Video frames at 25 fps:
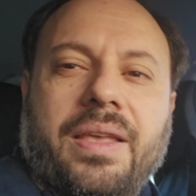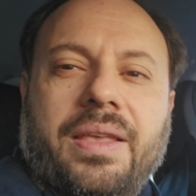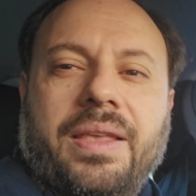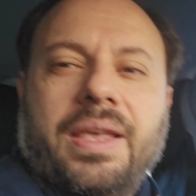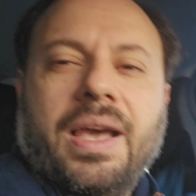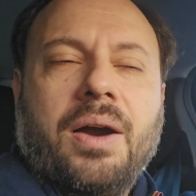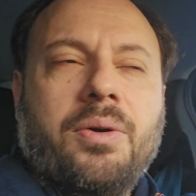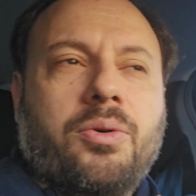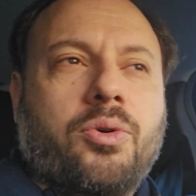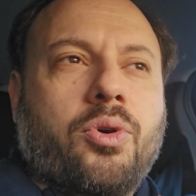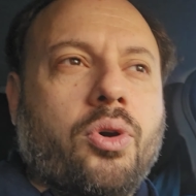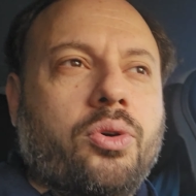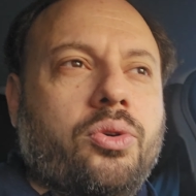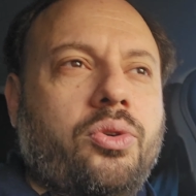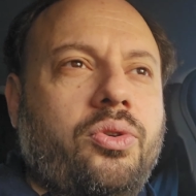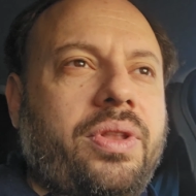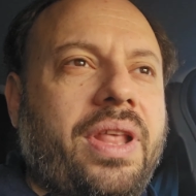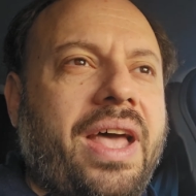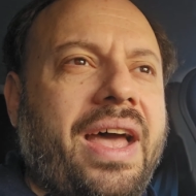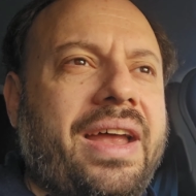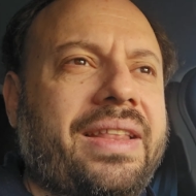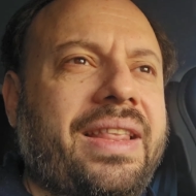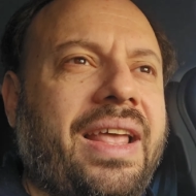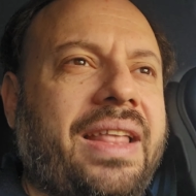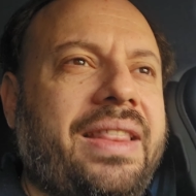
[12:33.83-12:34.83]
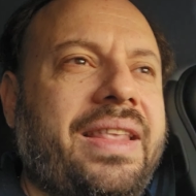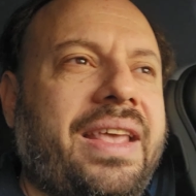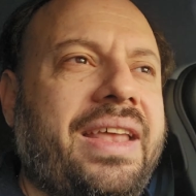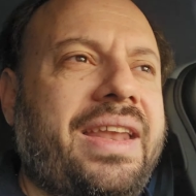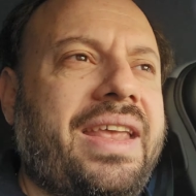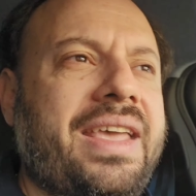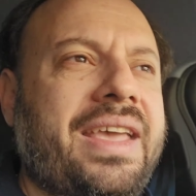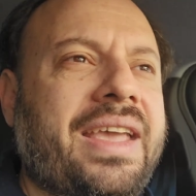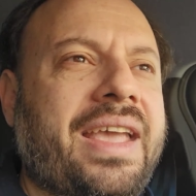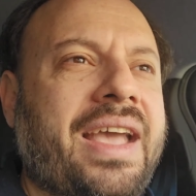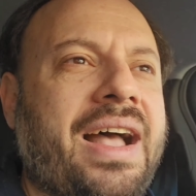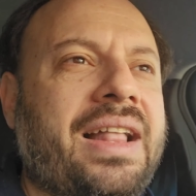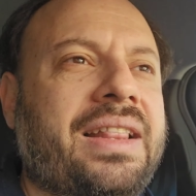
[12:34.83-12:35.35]
Ya konu nereden
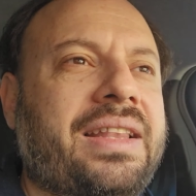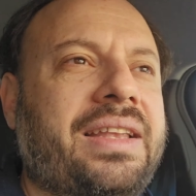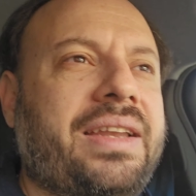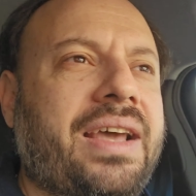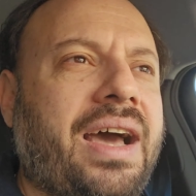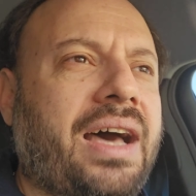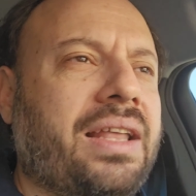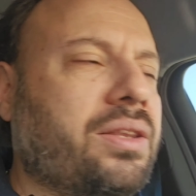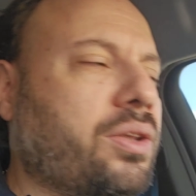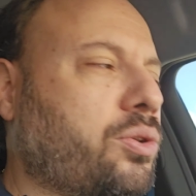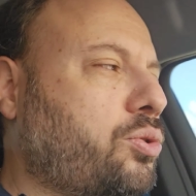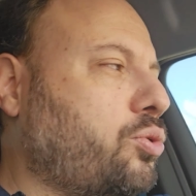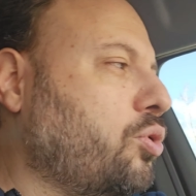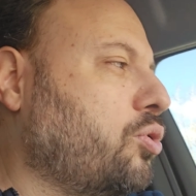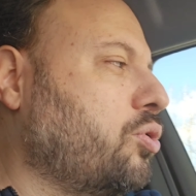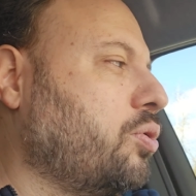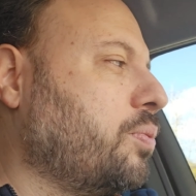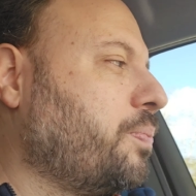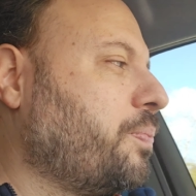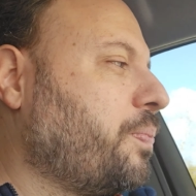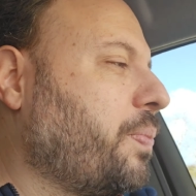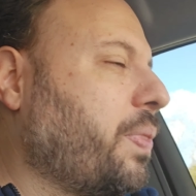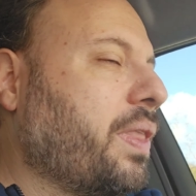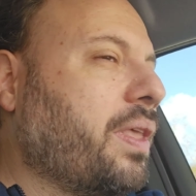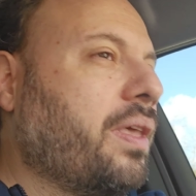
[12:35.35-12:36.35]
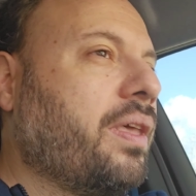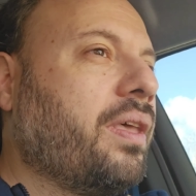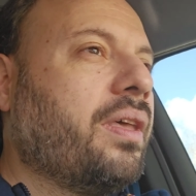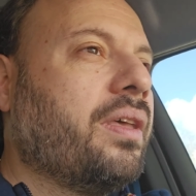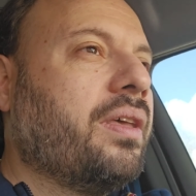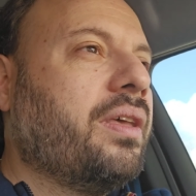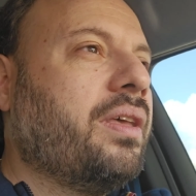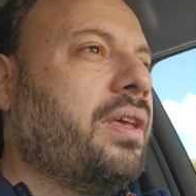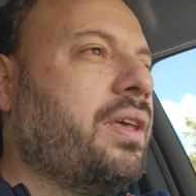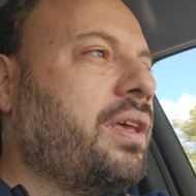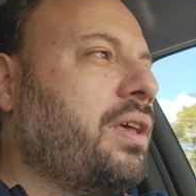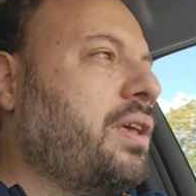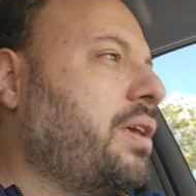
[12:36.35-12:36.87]
nereye geldi ne anlatıyordum?
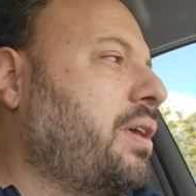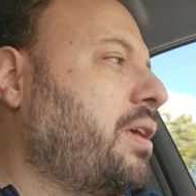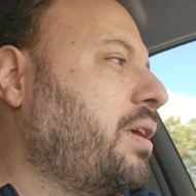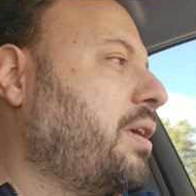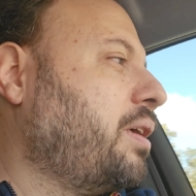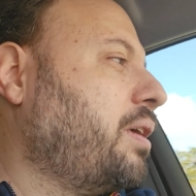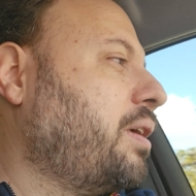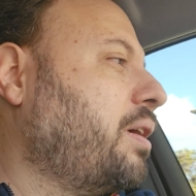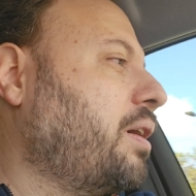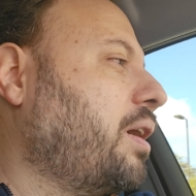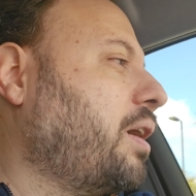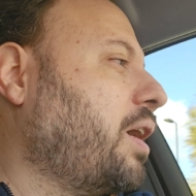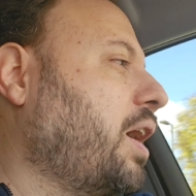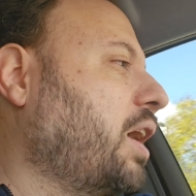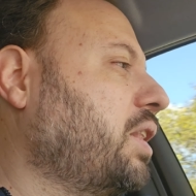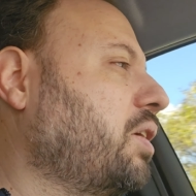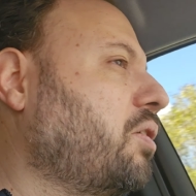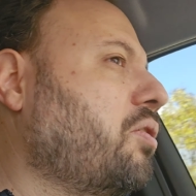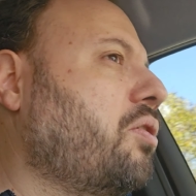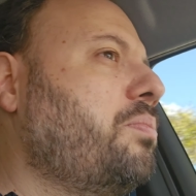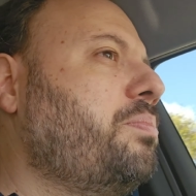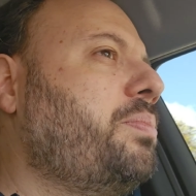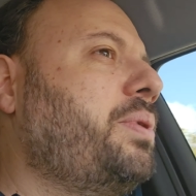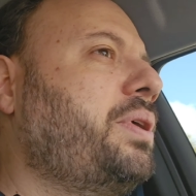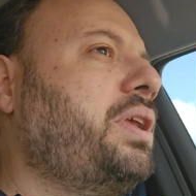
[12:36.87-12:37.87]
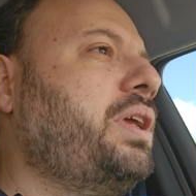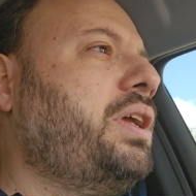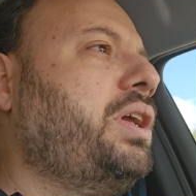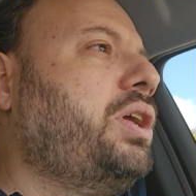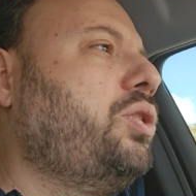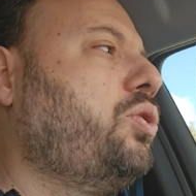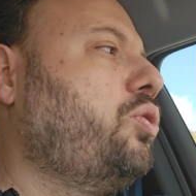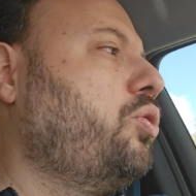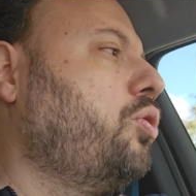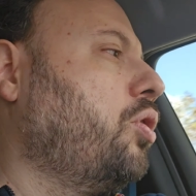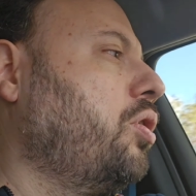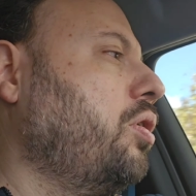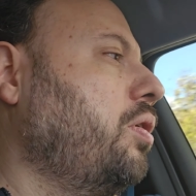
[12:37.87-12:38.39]
Ee, adamın biri
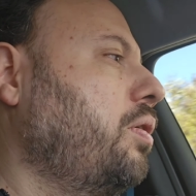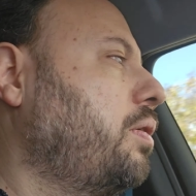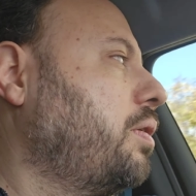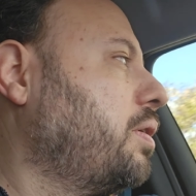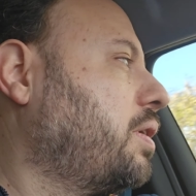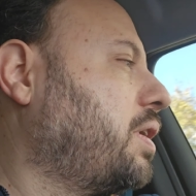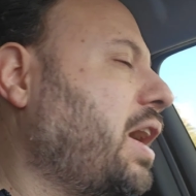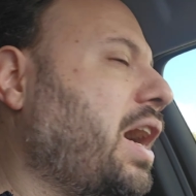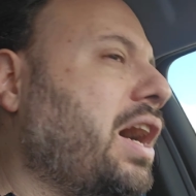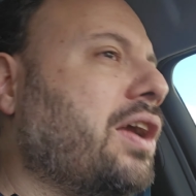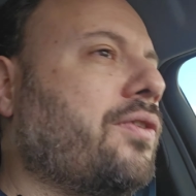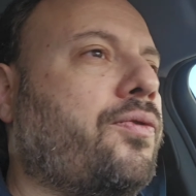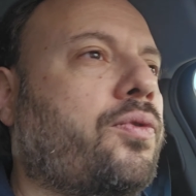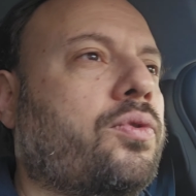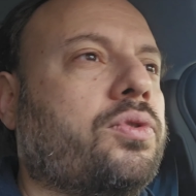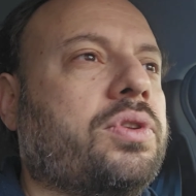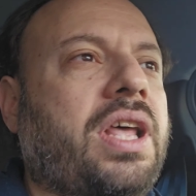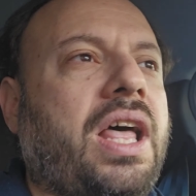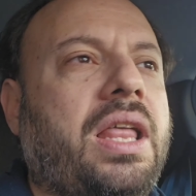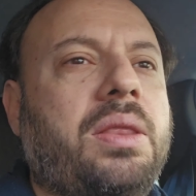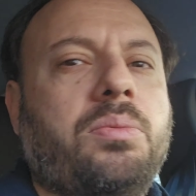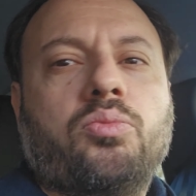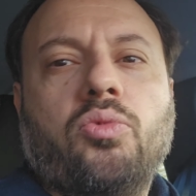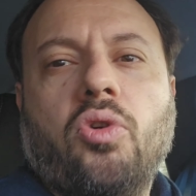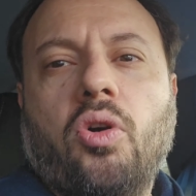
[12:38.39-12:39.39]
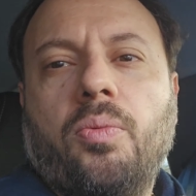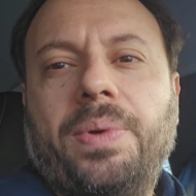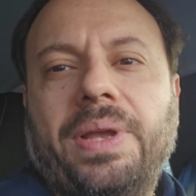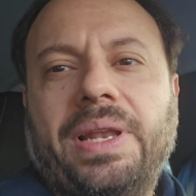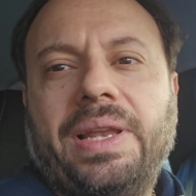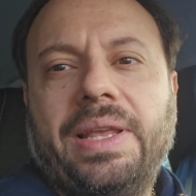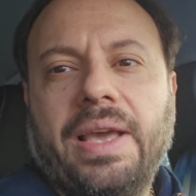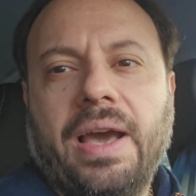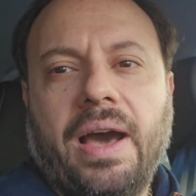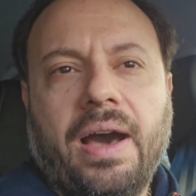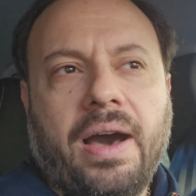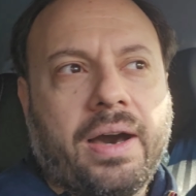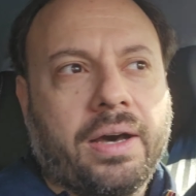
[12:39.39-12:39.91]
gidiyor Carrefour'dan
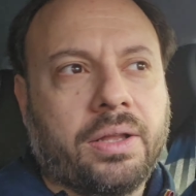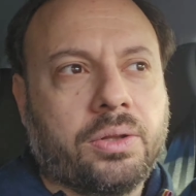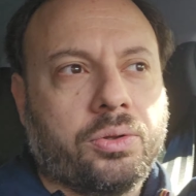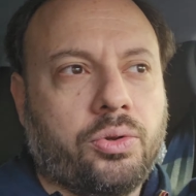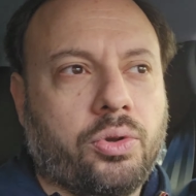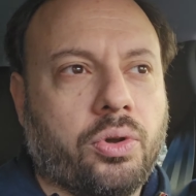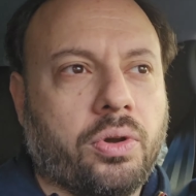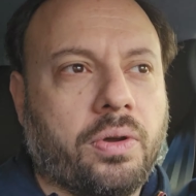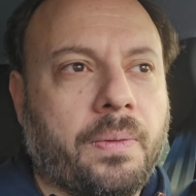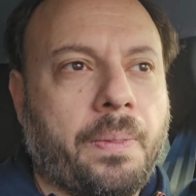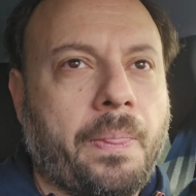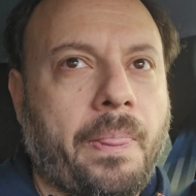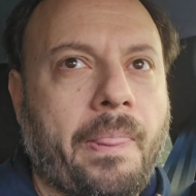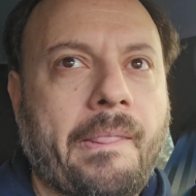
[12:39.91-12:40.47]
mobil yağ alıyor.